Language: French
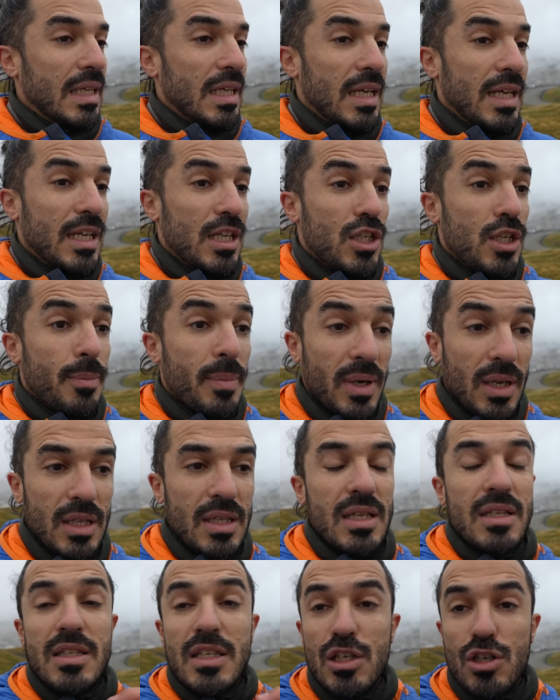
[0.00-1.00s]
Et j'ai pris
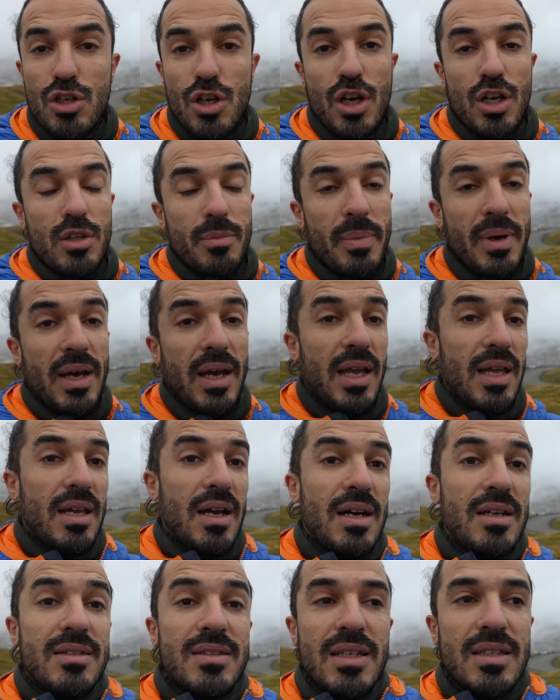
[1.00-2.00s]
des t-shirts pareil
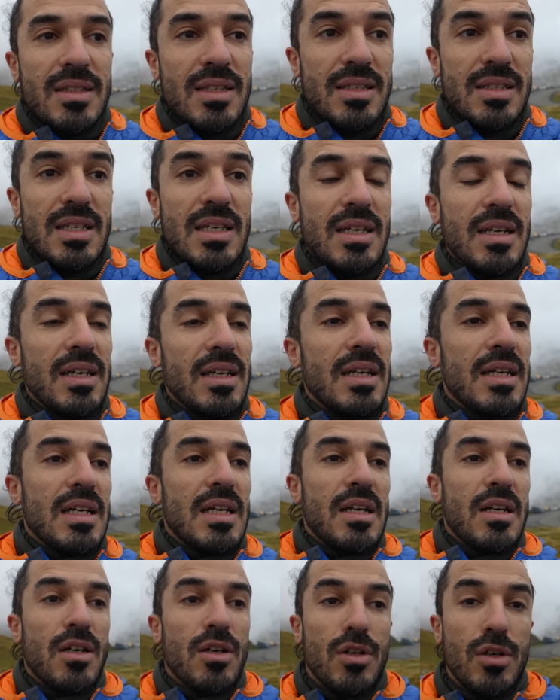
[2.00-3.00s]
en synthétique,
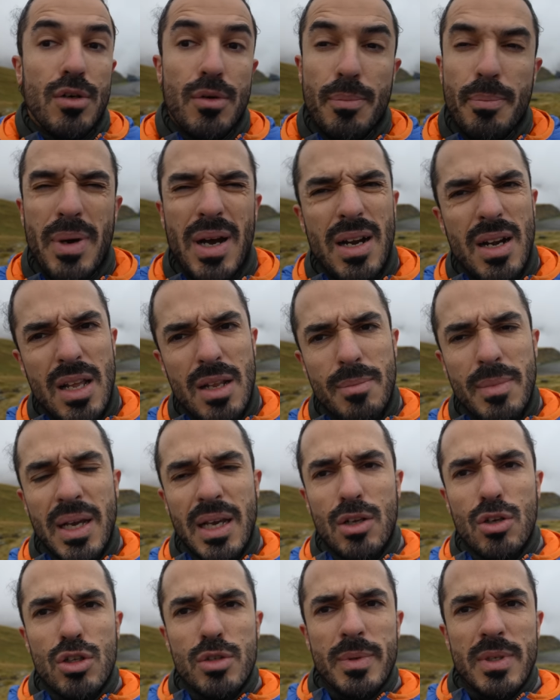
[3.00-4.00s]
euh, pas en laine
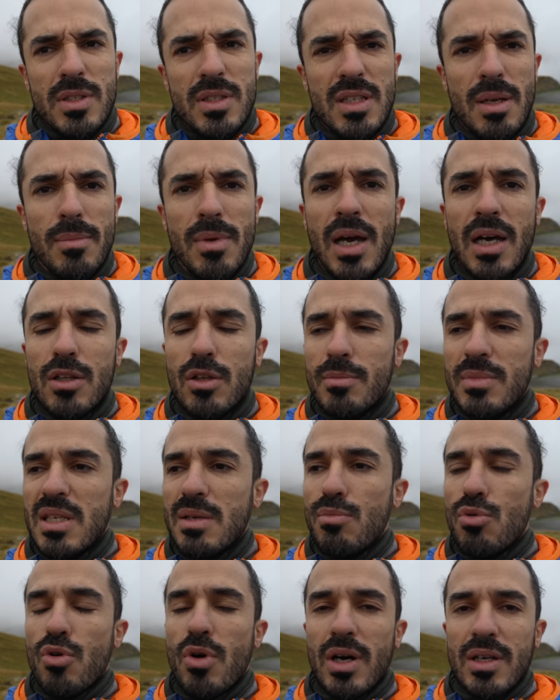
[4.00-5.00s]
mérinos parce que ça me gratte un petit
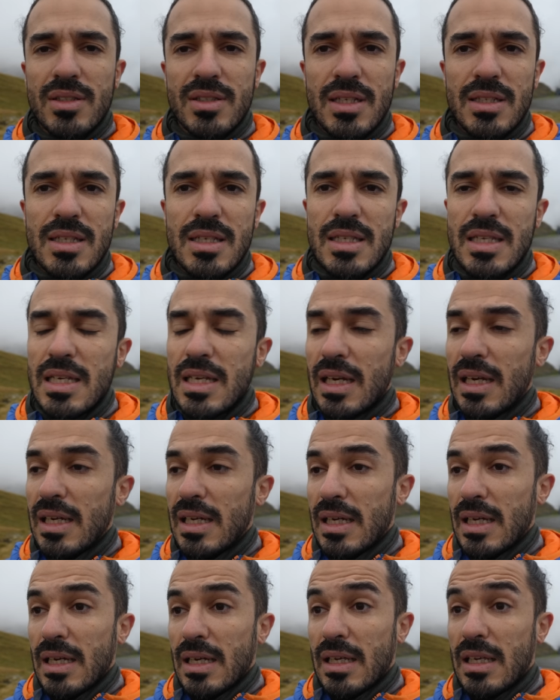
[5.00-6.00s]
peu, en synthétique,
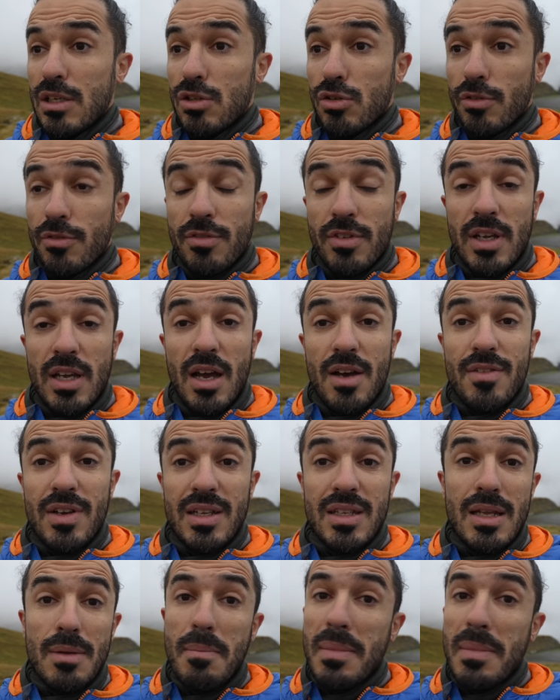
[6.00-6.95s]
qui sont faits avec des